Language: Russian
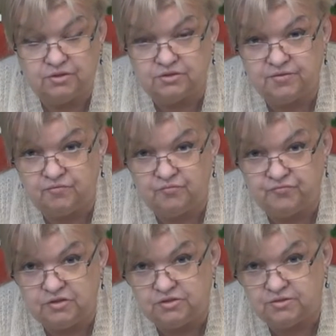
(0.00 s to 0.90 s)

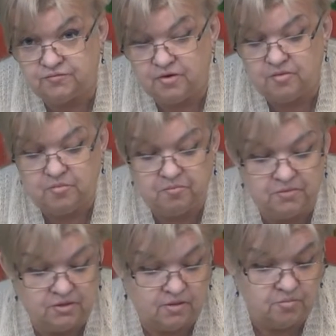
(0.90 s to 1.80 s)
Назовем вещи своими
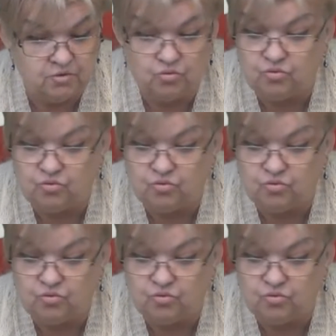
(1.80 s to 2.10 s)
именами.